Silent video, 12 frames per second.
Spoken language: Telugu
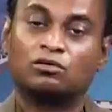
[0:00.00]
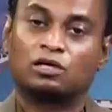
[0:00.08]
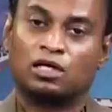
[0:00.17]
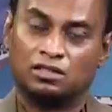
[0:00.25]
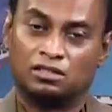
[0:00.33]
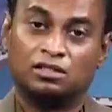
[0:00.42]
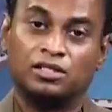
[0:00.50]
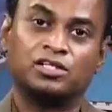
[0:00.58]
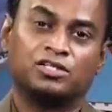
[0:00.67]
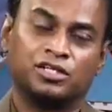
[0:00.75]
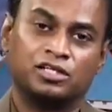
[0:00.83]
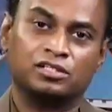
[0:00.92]
అది త్రీ
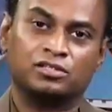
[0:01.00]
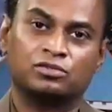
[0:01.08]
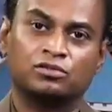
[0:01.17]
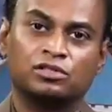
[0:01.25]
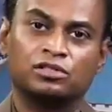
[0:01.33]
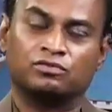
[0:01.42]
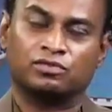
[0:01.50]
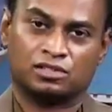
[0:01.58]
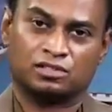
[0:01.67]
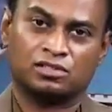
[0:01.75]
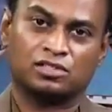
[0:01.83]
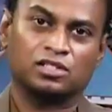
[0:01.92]
స్టేజెస్ ఉంటుంది
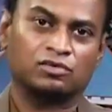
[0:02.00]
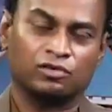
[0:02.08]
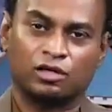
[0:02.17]
ఫస్ట్ స్టేజ్